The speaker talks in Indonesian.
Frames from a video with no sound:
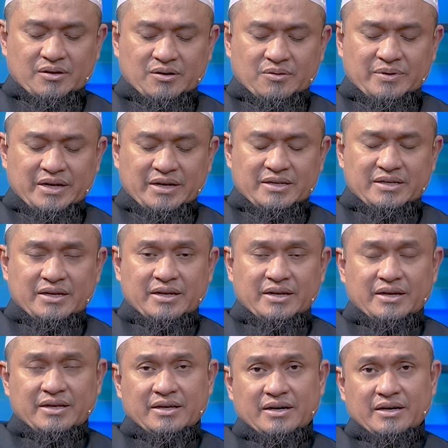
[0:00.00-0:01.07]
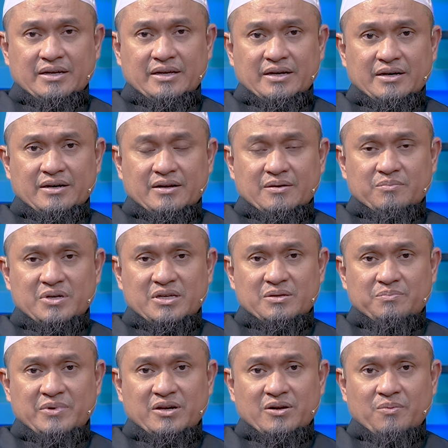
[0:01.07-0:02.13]
Kemudian di sini dikatakan ikra
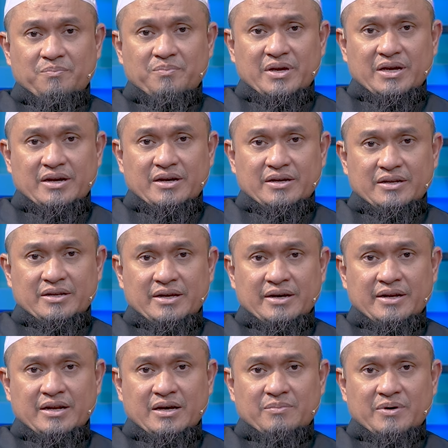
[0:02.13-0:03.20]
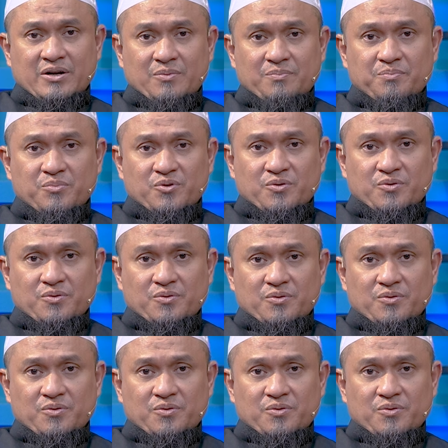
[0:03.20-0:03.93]
bismi rabbika dengan nama Rabbmu.